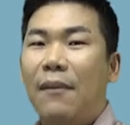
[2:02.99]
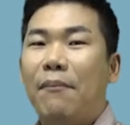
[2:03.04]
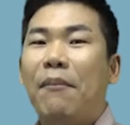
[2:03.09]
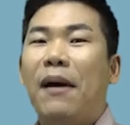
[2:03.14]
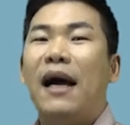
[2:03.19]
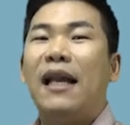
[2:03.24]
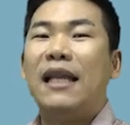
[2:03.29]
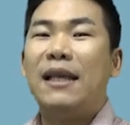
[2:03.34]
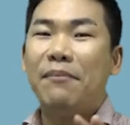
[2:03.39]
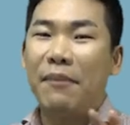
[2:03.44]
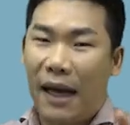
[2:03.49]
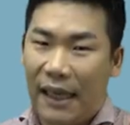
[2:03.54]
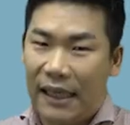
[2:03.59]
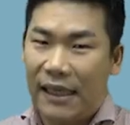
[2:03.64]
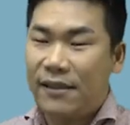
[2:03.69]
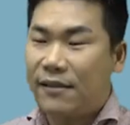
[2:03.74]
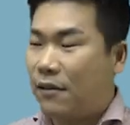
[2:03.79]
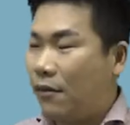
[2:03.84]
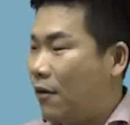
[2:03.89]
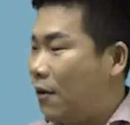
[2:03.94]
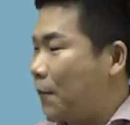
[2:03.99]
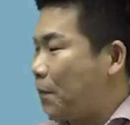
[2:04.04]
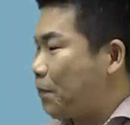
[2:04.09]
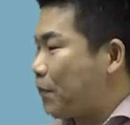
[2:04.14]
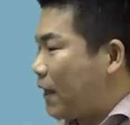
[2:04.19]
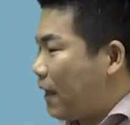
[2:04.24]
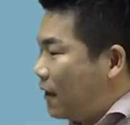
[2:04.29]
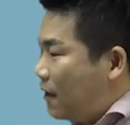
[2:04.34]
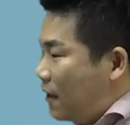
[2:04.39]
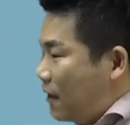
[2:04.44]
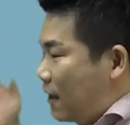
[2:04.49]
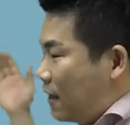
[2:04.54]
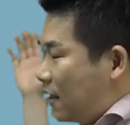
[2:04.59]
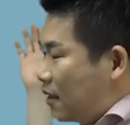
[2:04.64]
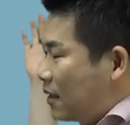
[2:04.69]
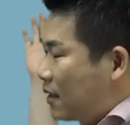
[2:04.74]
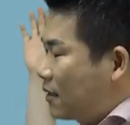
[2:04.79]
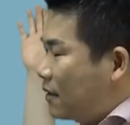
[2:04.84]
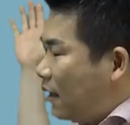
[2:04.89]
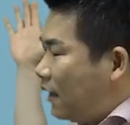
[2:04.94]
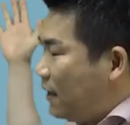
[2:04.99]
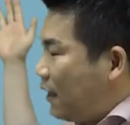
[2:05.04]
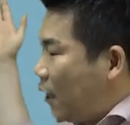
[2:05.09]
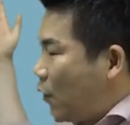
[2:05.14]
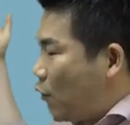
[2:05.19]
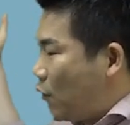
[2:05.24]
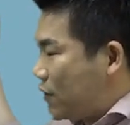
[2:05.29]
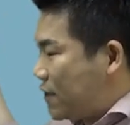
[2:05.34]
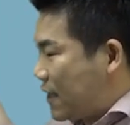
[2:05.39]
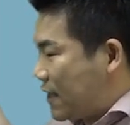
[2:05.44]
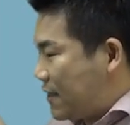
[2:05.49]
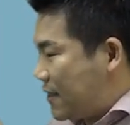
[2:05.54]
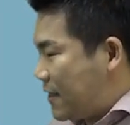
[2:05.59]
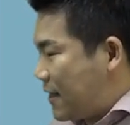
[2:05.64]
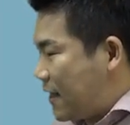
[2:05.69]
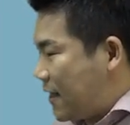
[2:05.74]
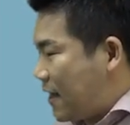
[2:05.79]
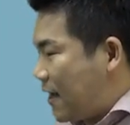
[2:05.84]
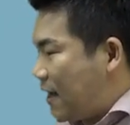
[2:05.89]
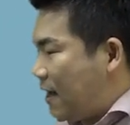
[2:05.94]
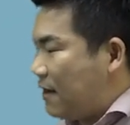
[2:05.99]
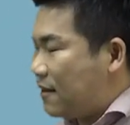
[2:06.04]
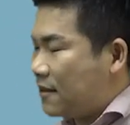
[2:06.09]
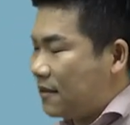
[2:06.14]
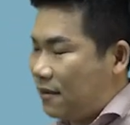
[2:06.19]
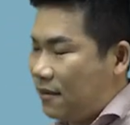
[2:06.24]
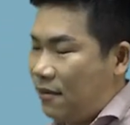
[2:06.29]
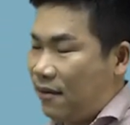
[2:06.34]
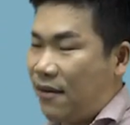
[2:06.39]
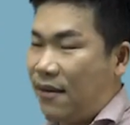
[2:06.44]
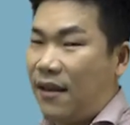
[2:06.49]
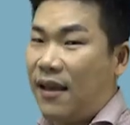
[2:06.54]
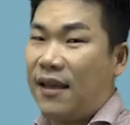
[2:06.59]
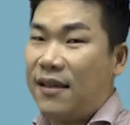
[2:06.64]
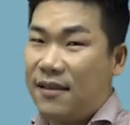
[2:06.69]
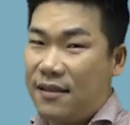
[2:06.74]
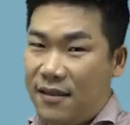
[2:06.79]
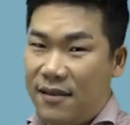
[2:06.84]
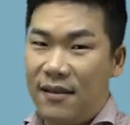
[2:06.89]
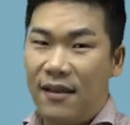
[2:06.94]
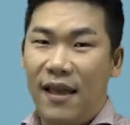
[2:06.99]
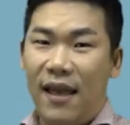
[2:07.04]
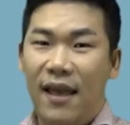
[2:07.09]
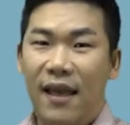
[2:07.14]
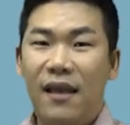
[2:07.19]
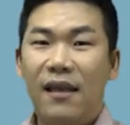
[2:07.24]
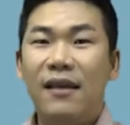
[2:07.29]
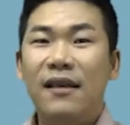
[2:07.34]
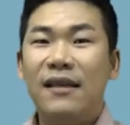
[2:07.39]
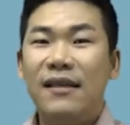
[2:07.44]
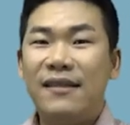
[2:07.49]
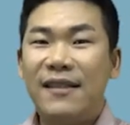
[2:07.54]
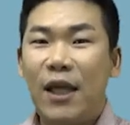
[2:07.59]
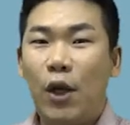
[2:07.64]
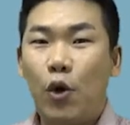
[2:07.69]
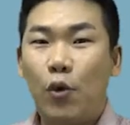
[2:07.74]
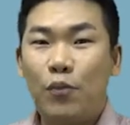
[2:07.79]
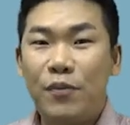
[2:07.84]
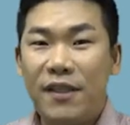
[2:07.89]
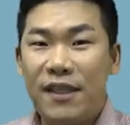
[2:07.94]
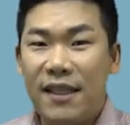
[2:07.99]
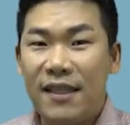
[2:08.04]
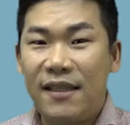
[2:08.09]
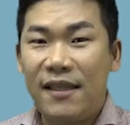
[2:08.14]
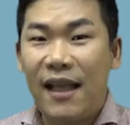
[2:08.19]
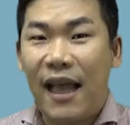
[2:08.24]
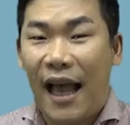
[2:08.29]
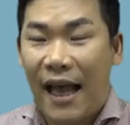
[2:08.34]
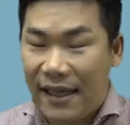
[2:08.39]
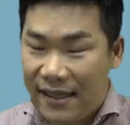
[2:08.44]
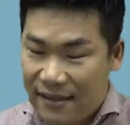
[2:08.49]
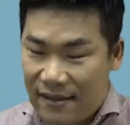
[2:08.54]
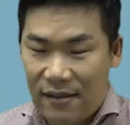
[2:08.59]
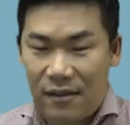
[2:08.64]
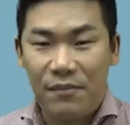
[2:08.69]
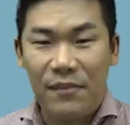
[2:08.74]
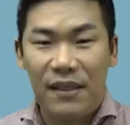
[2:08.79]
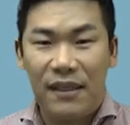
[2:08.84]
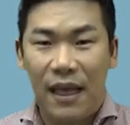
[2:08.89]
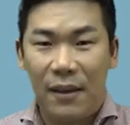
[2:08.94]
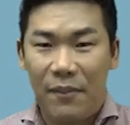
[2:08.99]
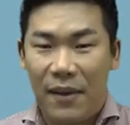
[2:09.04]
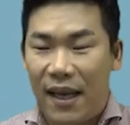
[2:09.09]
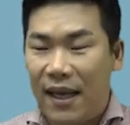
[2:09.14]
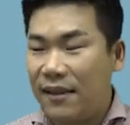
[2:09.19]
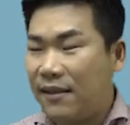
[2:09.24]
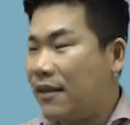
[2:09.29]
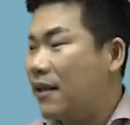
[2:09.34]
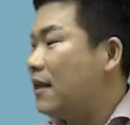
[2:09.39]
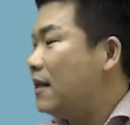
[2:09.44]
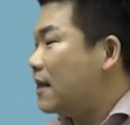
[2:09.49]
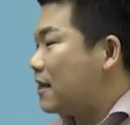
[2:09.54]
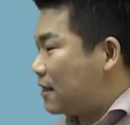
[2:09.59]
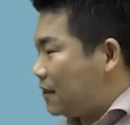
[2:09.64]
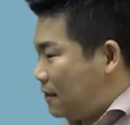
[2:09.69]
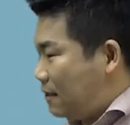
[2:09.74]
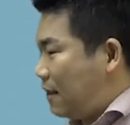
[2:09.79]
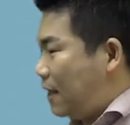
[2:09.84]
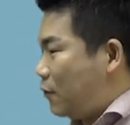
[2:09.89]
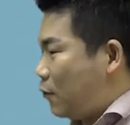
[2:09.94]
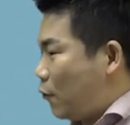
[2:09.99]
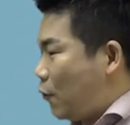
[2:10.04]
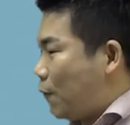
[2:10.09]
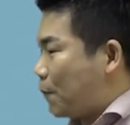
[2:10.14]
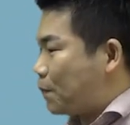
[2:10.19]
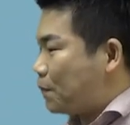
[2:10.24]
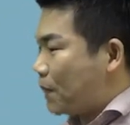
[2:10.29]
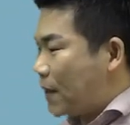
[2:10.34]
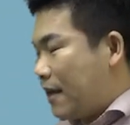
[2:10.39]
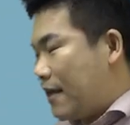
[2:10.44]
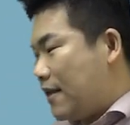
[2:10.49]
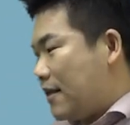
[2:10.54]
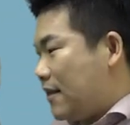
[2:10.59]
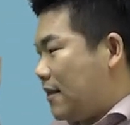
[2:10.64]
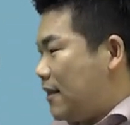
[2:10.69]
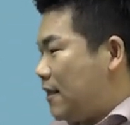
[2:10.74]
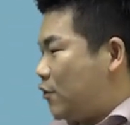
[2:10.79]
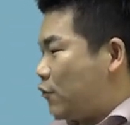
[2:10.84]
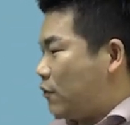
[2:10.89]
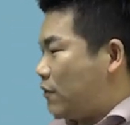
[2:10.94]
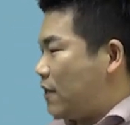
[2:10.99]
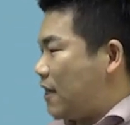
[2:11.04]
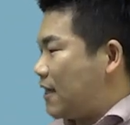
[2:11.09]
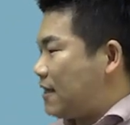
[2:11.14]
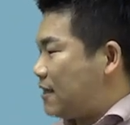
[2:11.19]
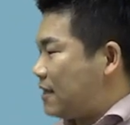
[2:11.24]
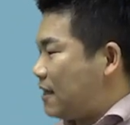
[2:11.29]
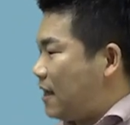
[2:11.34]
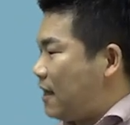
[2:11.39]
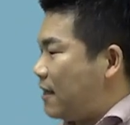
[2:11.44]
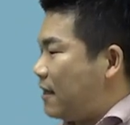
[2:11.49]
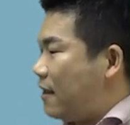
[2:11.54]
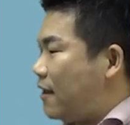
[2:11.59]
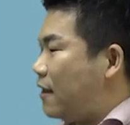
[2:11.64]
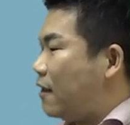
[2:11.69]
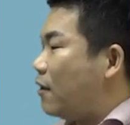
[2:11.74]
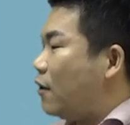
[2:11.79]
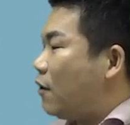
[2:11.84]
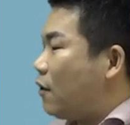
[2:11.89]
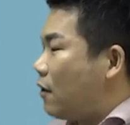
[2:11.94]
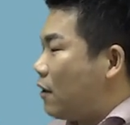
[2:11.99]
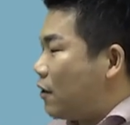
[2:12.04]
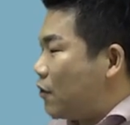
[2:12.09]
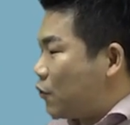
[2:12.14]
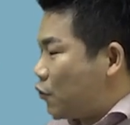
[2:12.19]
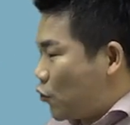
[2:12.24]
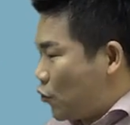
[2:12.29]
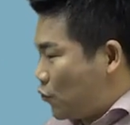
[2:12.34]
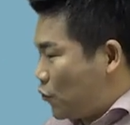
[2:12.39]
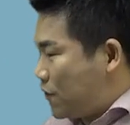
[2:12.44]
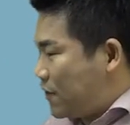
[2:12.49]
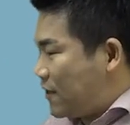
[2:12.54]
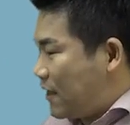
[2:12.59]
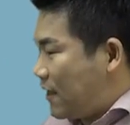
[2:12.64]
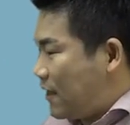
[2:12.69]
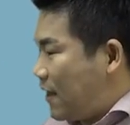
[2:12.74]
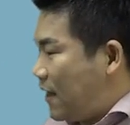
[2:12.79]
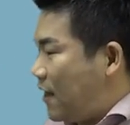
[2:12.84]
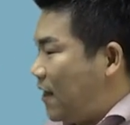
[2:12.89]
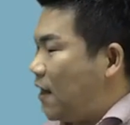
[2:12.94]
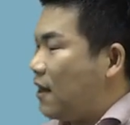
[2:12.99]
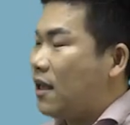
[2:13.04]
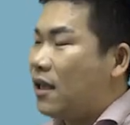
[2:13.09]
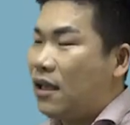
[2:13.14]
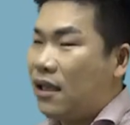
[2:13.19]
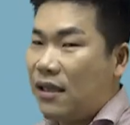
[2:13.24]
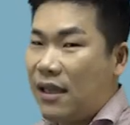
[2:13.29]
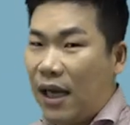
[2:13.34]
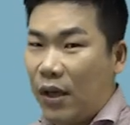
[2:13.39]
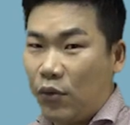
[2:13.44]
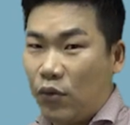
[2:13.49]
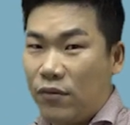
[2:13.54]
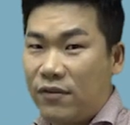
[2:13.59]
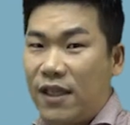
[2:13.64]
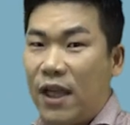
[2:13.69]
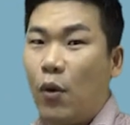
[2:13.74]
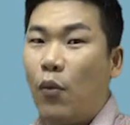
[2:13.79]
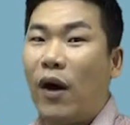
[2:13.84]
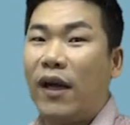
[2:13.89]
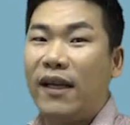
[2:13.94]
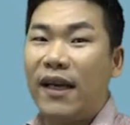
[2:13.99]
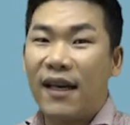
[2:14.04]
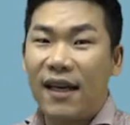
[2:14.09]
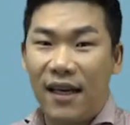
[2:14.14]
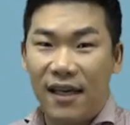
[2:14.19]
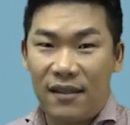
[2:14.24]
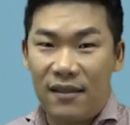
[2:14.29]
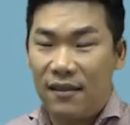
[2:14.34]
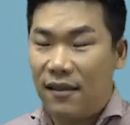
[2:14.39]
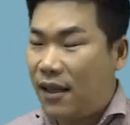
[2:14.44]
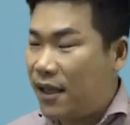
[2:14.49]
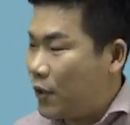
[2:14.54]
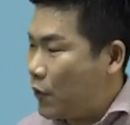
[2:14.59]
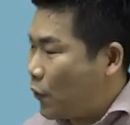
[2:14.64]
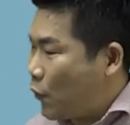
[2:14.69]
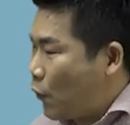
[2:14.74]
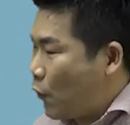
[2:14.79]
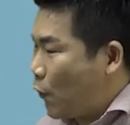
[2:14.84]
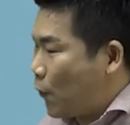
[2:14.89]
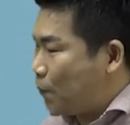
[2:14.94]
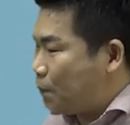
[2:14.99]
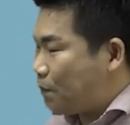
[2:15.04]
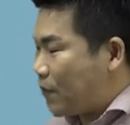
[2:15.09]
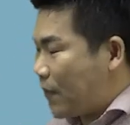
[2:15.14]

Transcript: 말이 많아서 이러한 내용 자체가 그렇게 크게 새롭진 않습니다만 그래도 1주택자의 종부세나 양도세 완화 카드가 있고